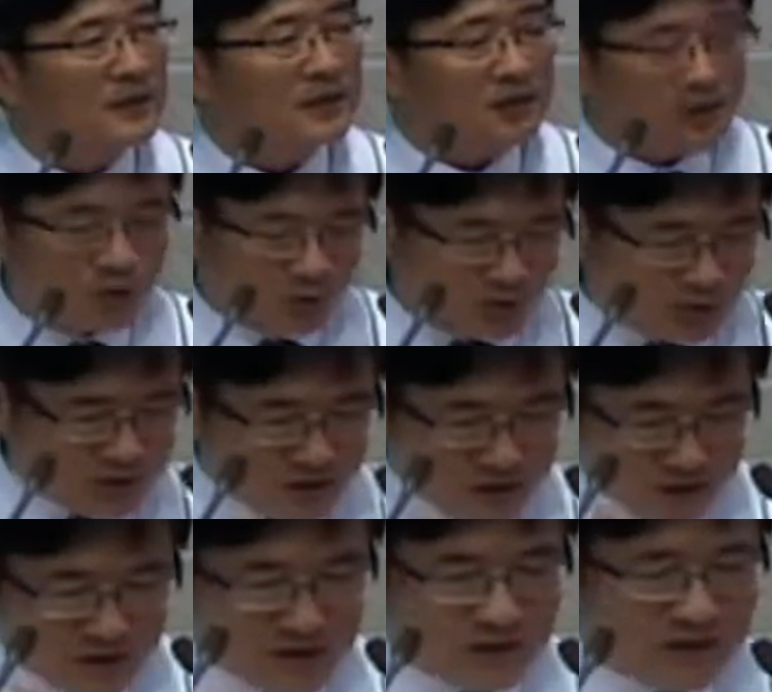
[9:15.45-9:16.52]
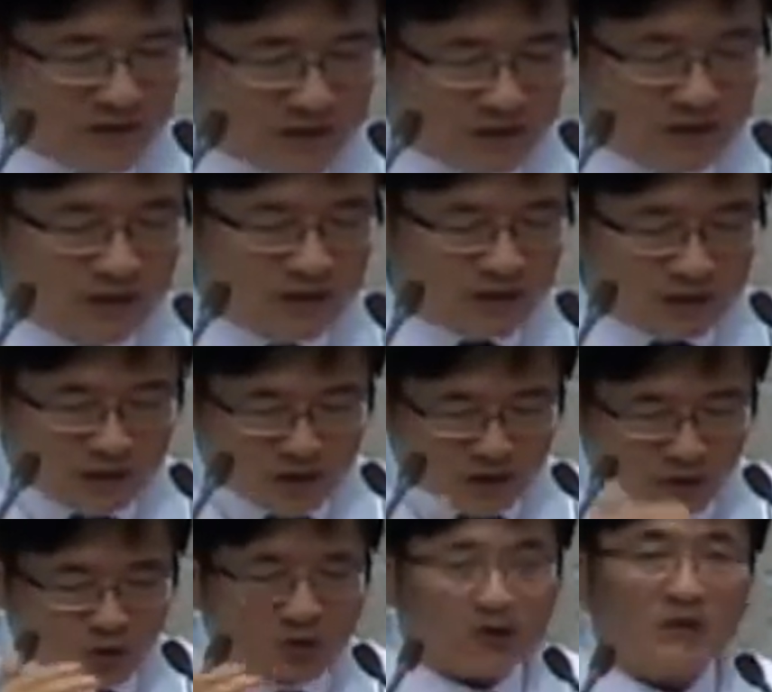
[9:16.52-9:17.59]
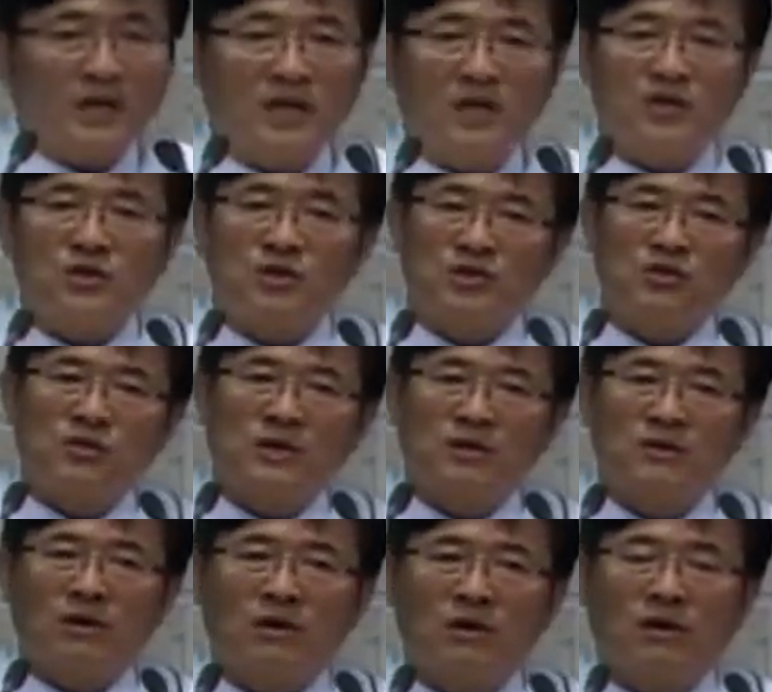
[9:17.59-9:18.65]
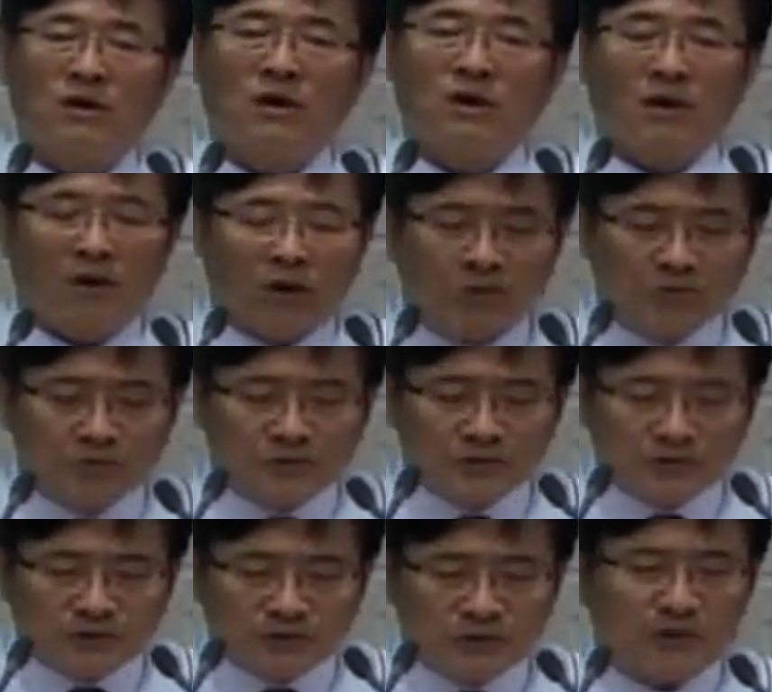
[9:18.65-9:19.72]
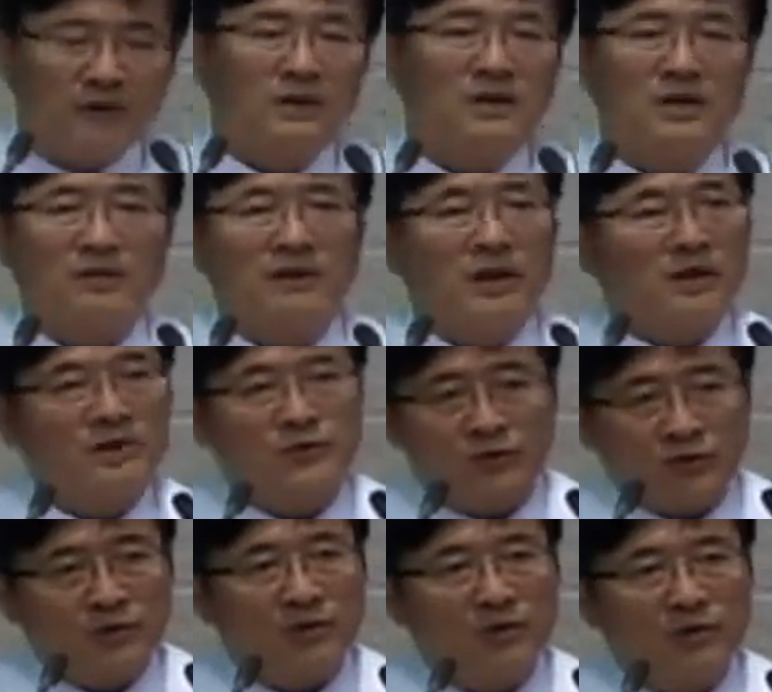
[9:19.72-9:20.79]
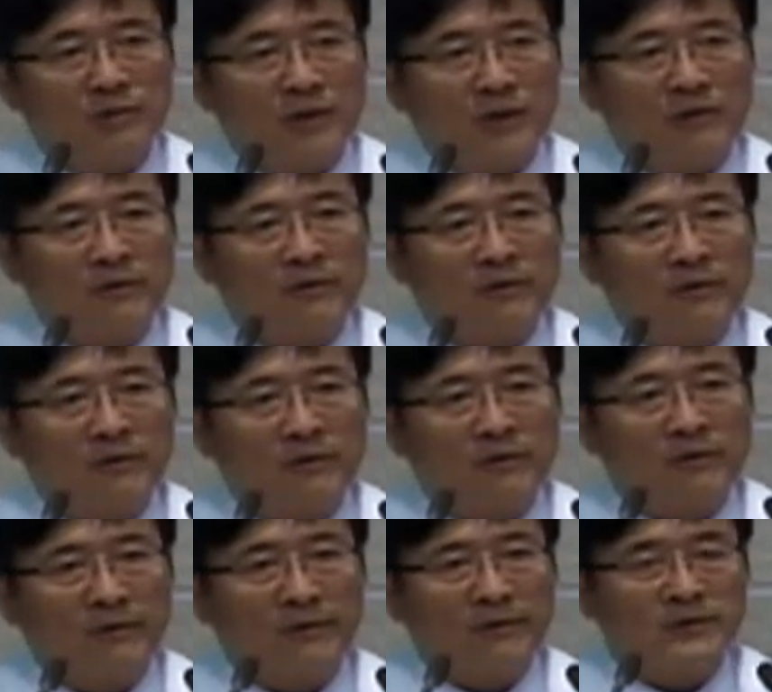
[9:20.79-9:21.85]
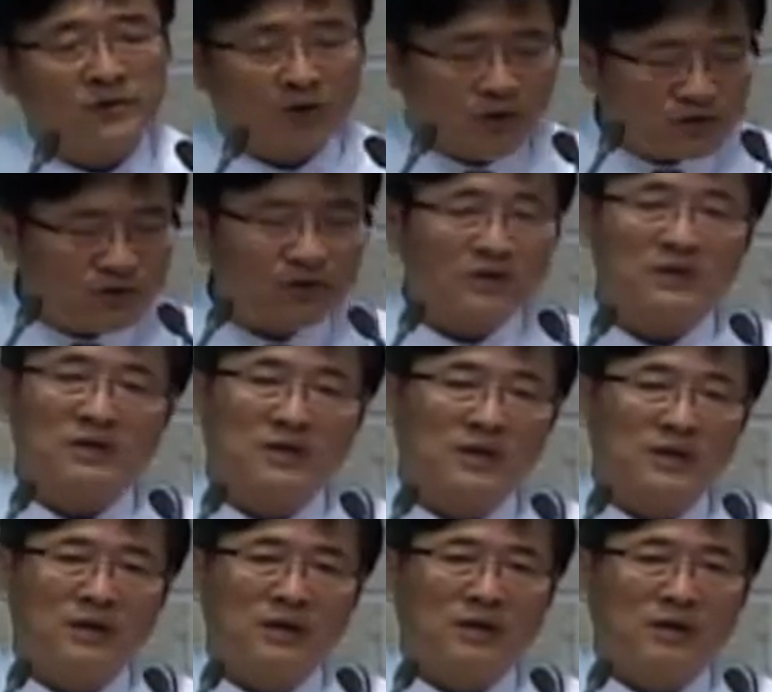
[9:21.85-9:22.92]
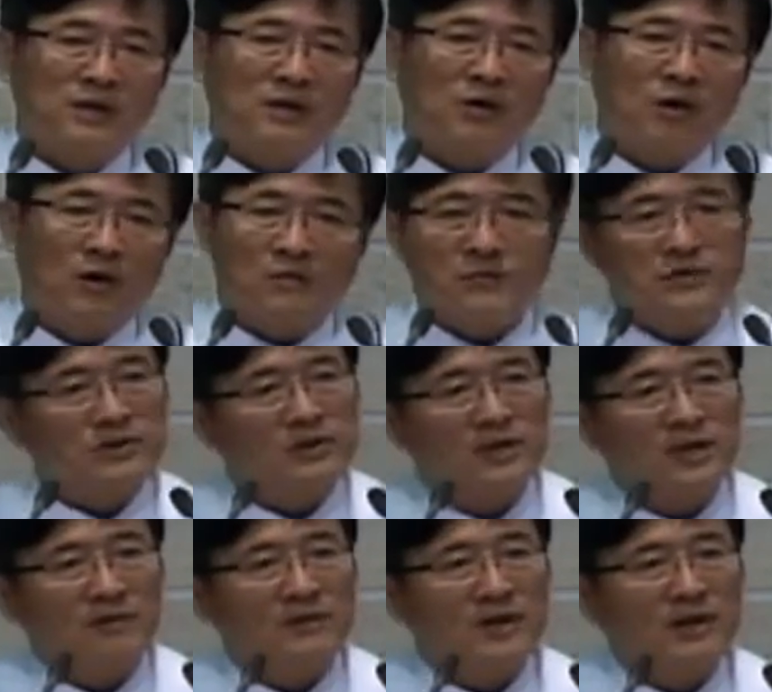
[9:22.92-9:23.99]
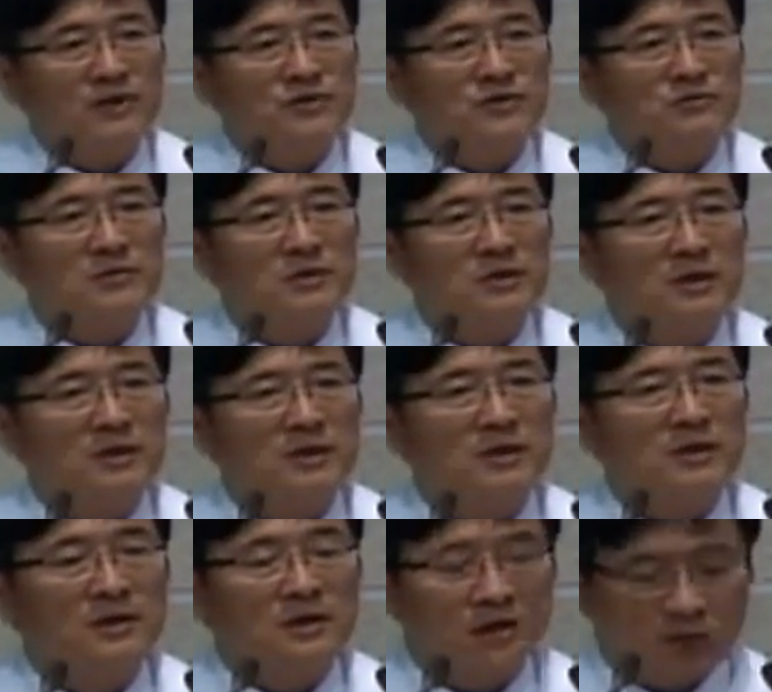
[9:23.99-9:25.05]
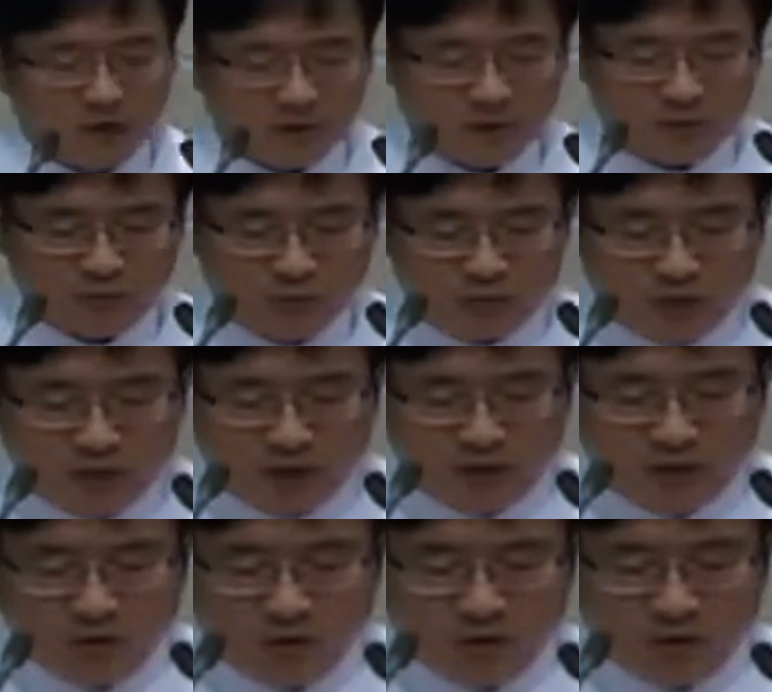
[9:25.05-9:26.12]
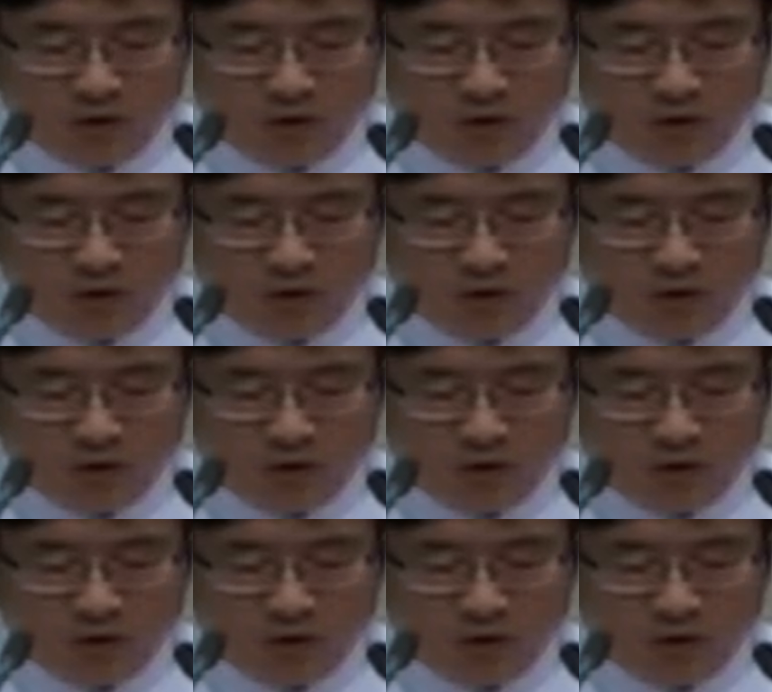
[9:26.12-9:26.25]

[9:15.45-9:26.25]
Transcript: 대통령이 되기까지 대통령이 된 이후에도 엄청나게 많은 조롱을 받고 그런 정적들이 엄청나게 많았습니다. 그럼에도 불구하고